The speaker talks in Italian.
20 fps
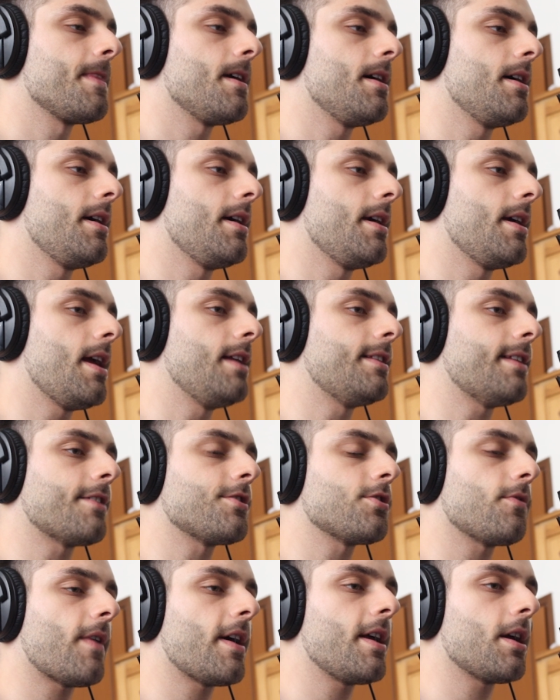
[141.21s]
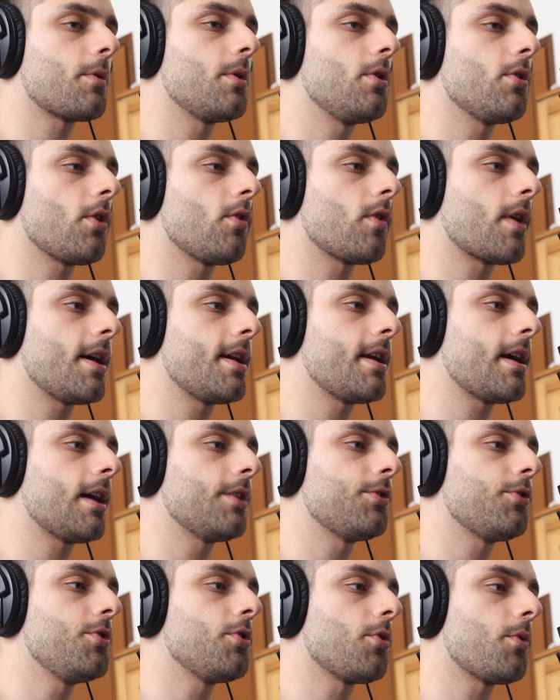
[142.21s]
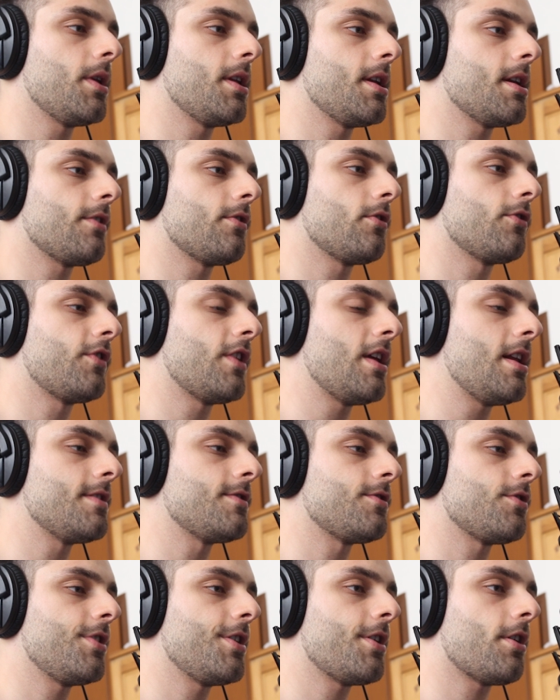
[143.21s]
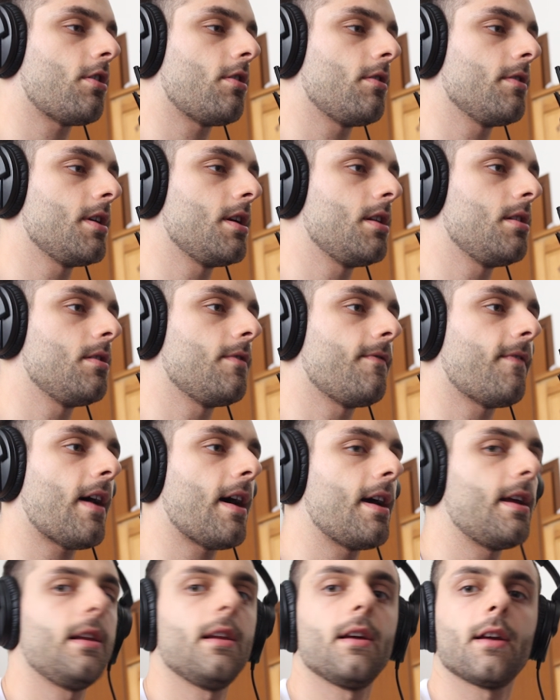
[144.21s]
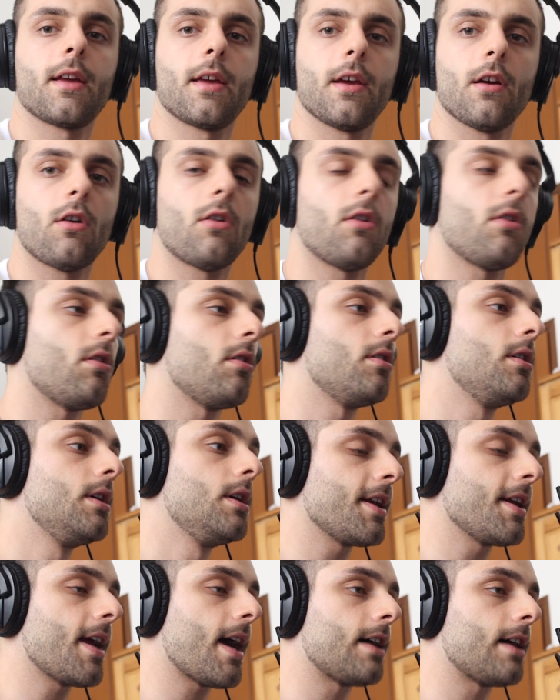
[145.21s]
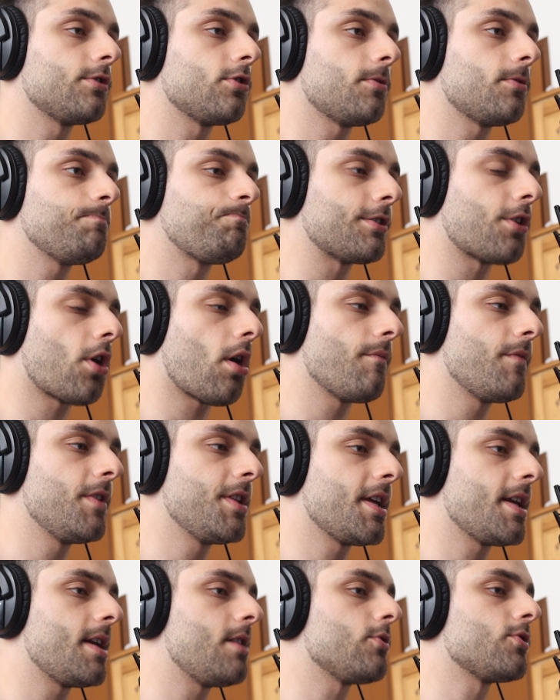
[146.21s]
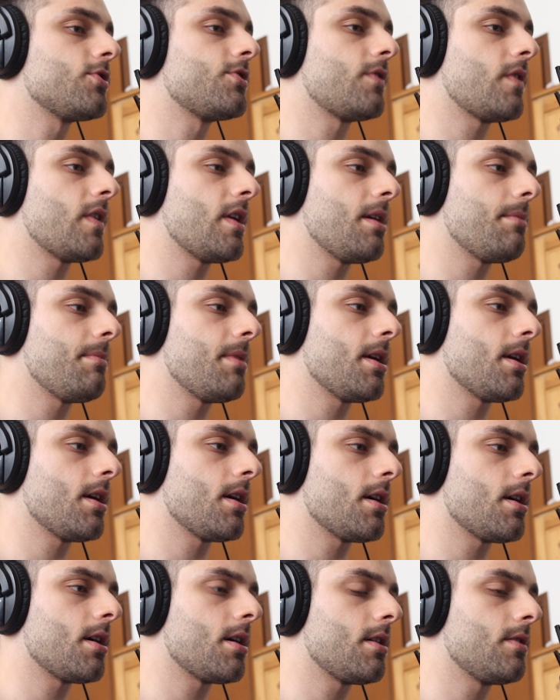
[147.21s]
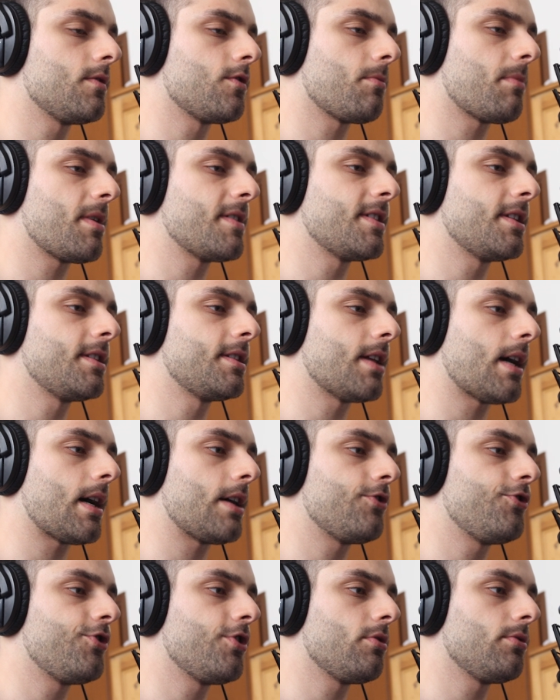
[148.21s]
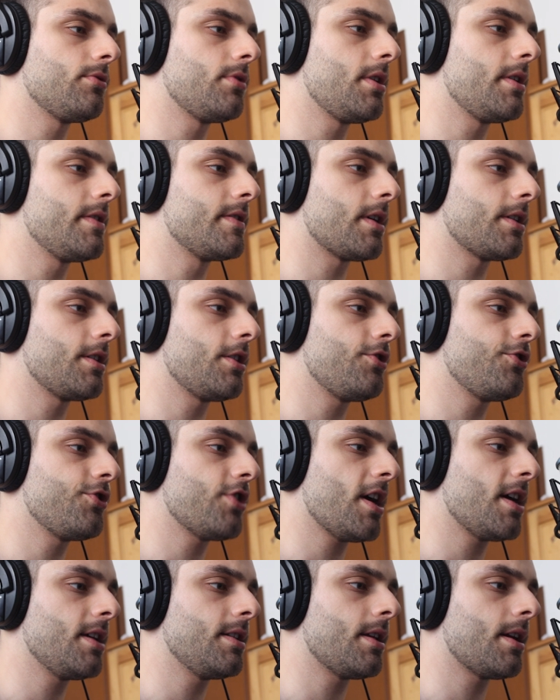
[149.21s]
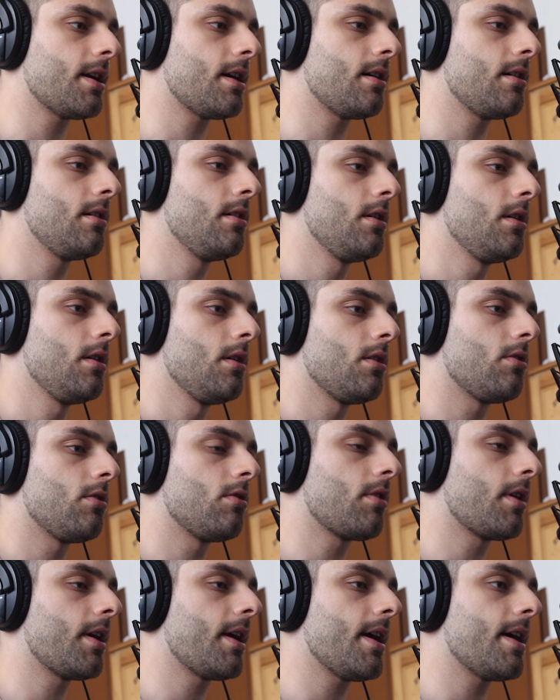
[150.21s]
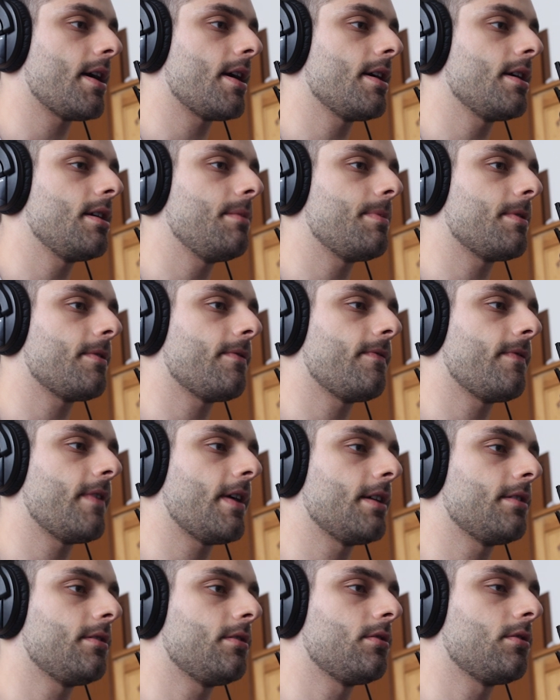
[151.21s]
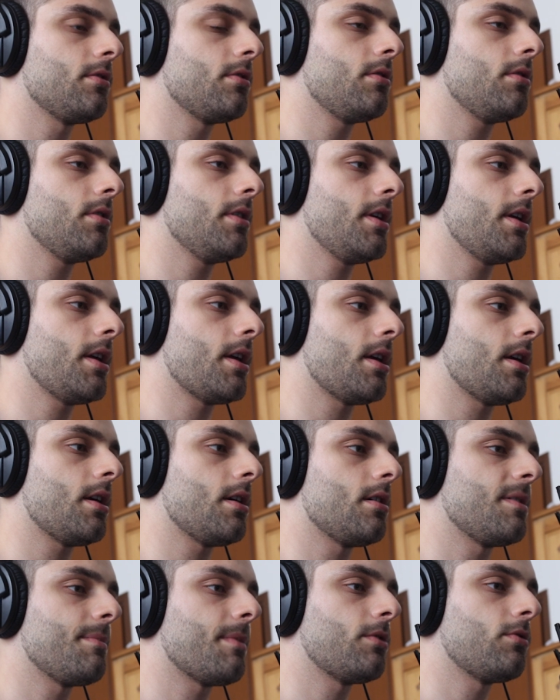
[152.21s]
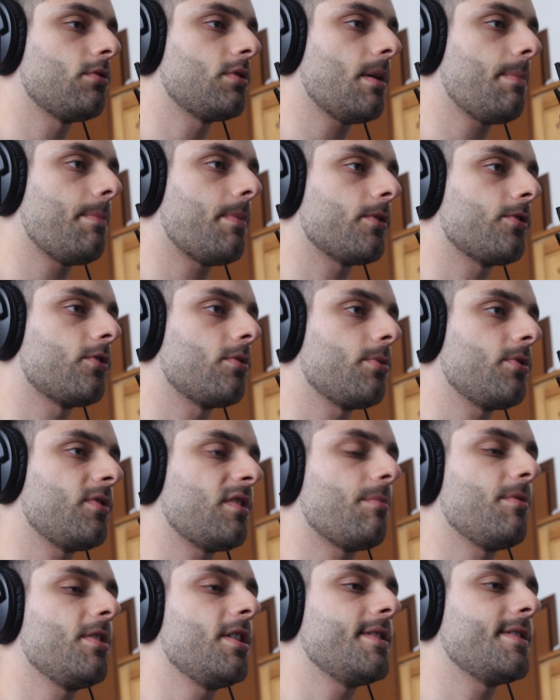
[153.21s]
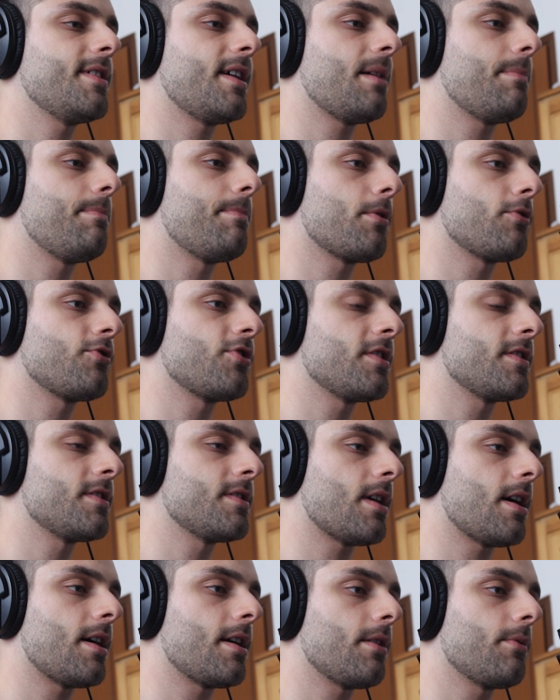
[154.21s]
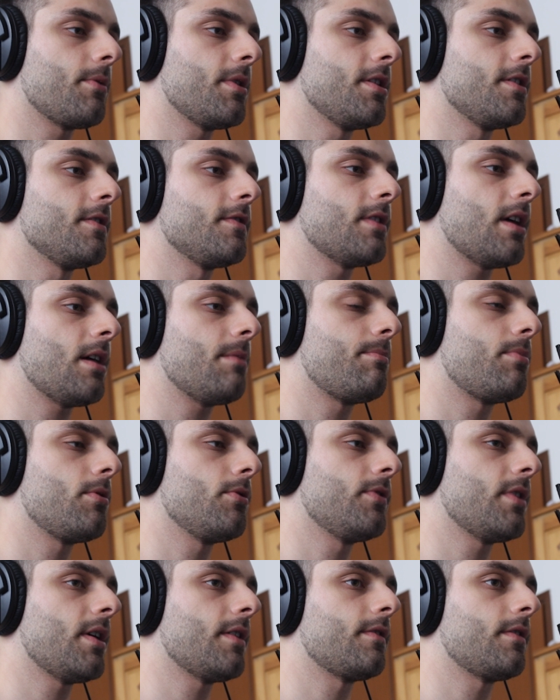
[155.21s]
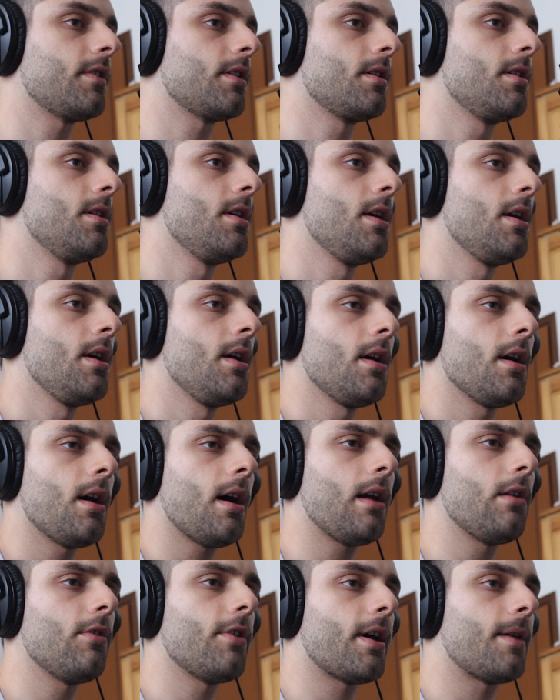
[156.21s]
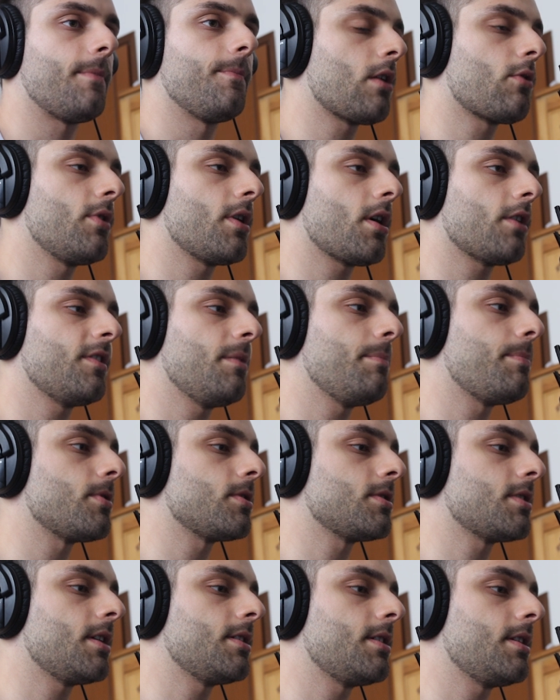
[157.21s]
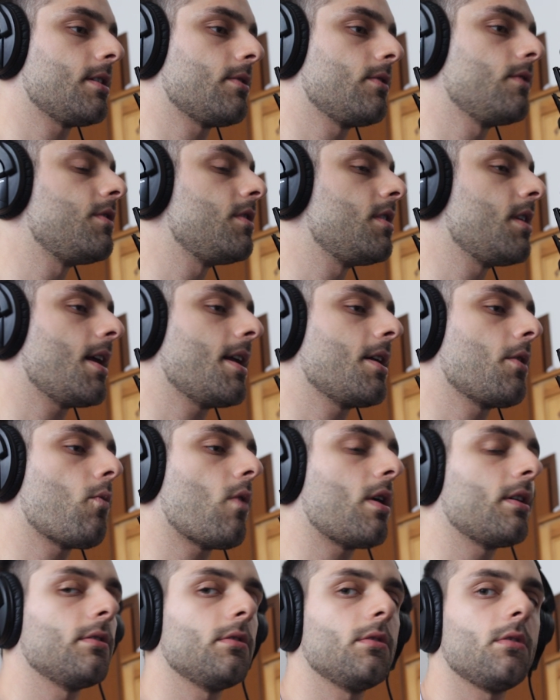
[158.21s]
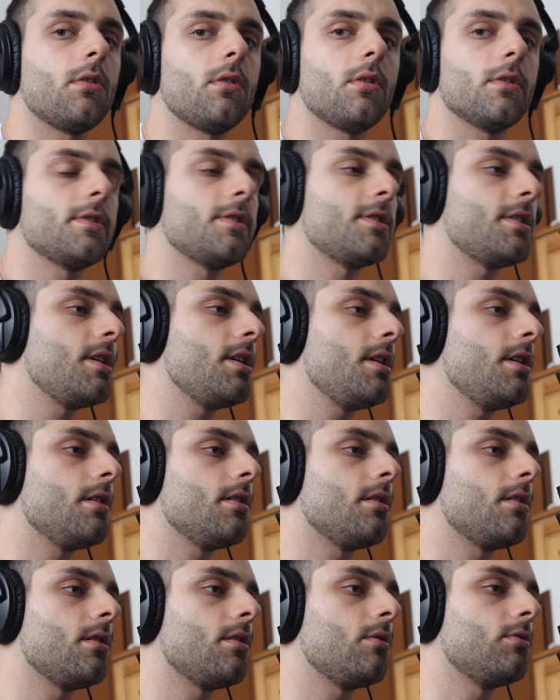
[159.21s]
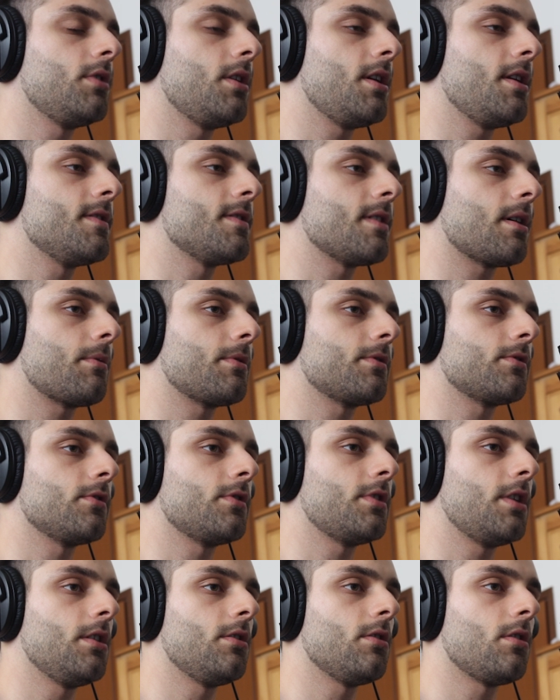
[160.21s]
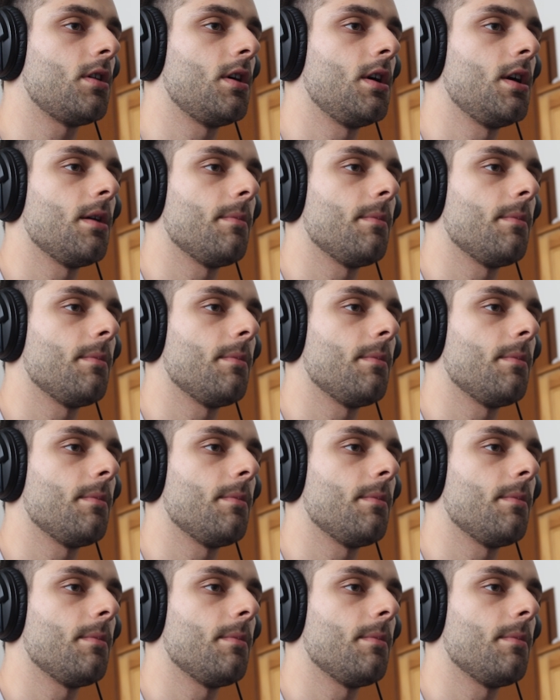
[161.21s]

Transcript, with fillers: Eh, il terzo file è quello che ho caricato io, quindi adesso selezionerò il file che ho caricato, andrò a vedere lo streaming, insomma i settaggi che ho utilizzato eccetera. Ok, perfetto. E sembra tutto a posto, possiamo iniziare a processare. Quindi start processing. Allora, alcune cose importanti da considerare quando si eh, utilizza questo sito.